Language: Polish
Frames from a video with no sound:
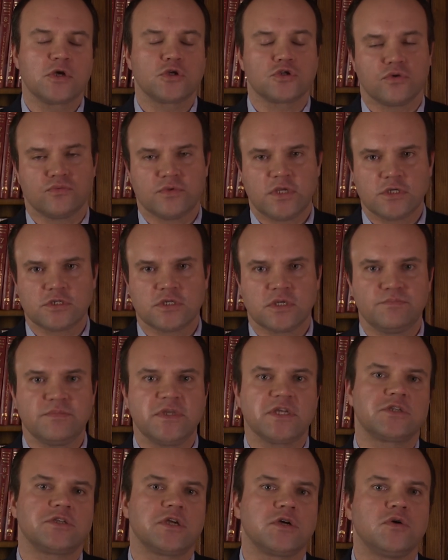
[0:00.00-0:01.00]
żołnierze
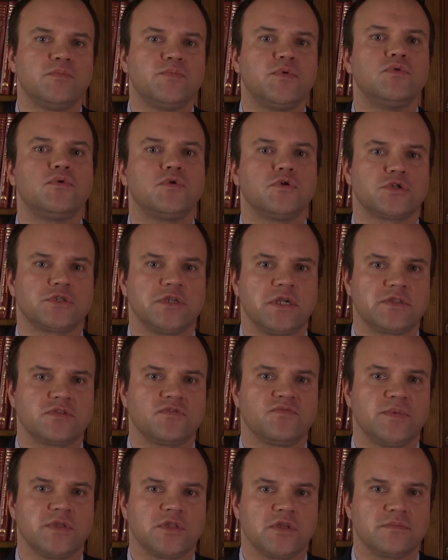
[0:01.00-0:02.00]
I Pułku
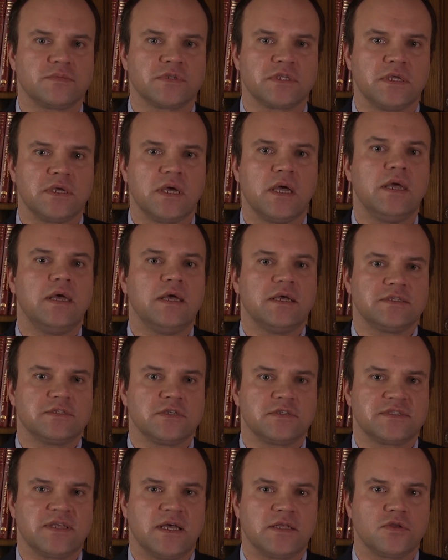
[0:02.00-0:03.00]
Strzelców Bytomskich
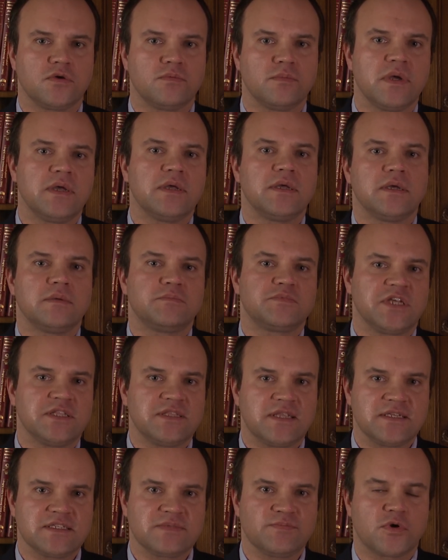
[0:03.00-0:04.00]
zostaną
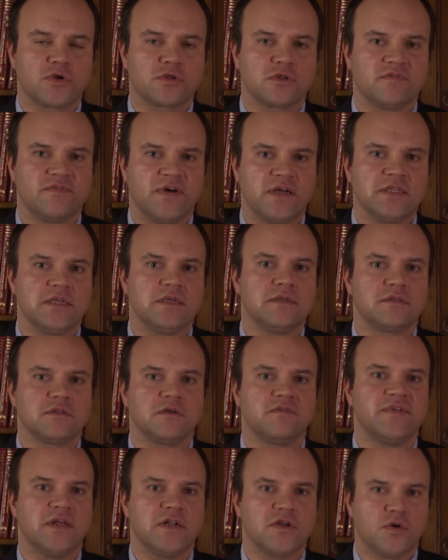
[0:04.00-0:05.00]
przetransportowani
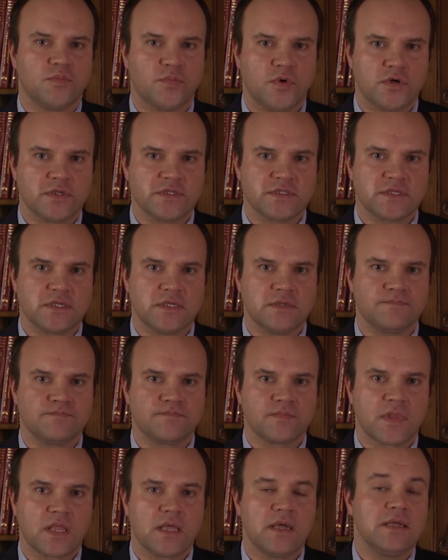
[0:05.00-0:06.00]
do Wielkopolski.
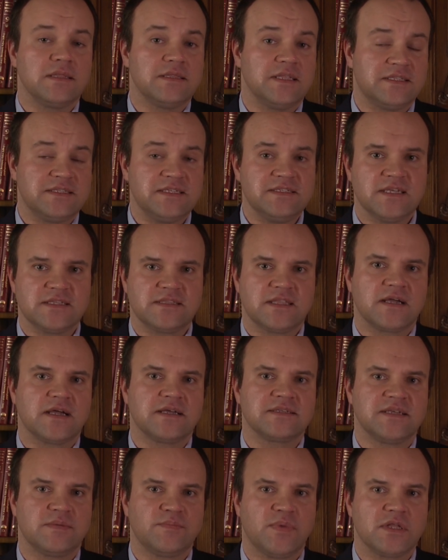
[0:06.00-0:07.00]
Decyzja
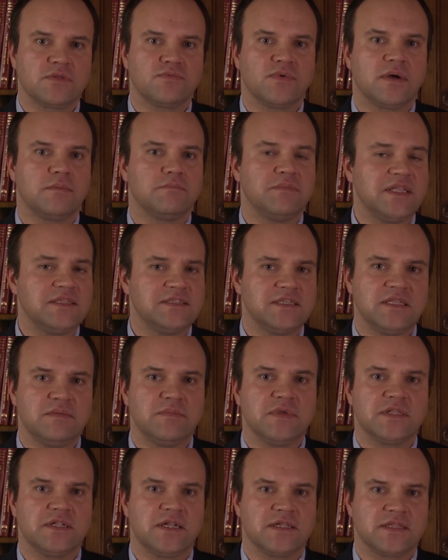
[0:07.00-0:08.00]
taka zapadła
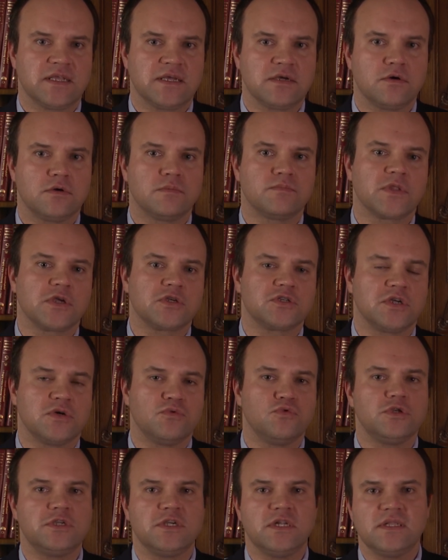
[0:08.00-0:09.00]
m.in. dlatego, że
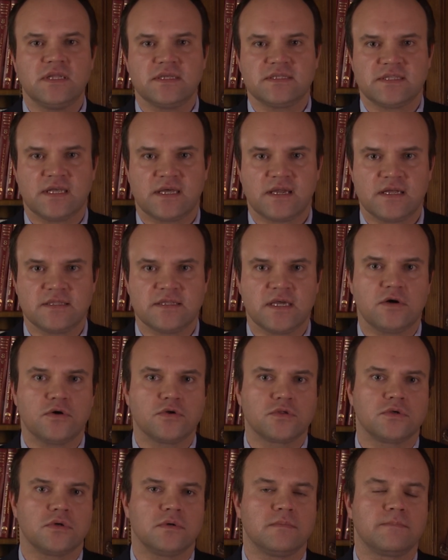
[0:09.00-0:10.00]
usilne starania o
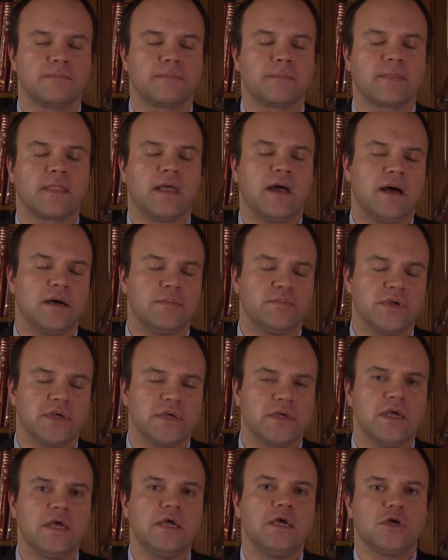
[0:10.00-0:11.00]
to, aby
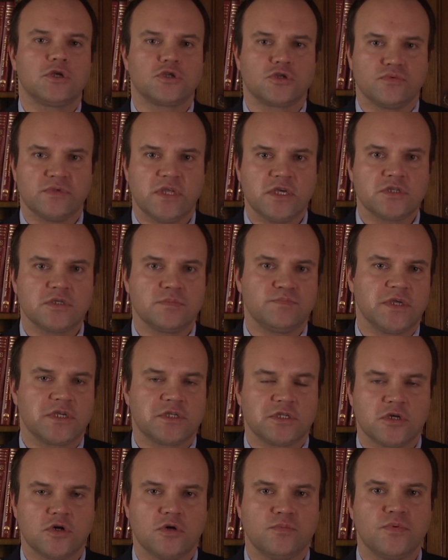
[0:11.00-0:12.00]
żołnierze
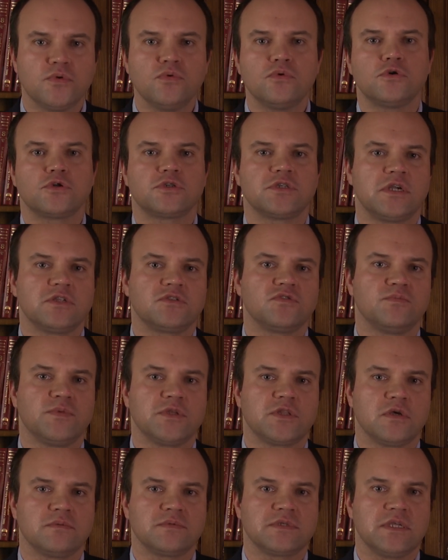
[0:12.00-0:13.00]
I Pułku Strzelców
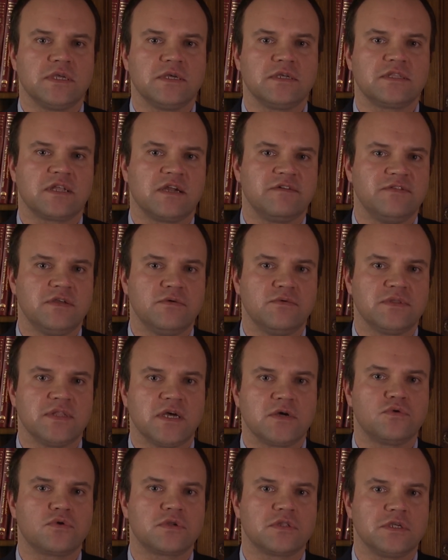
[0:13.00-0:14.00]
Bytomskich trafiły
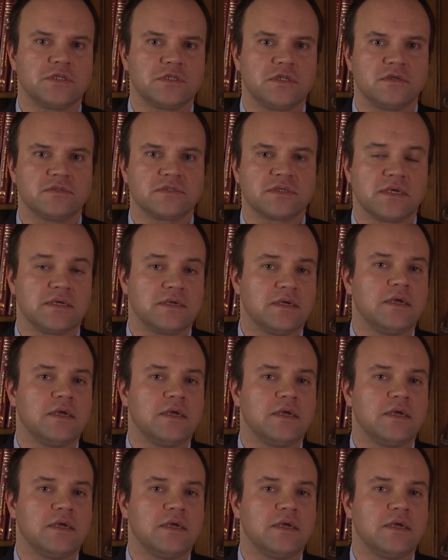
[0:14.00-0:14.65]
na Górny Śląsk,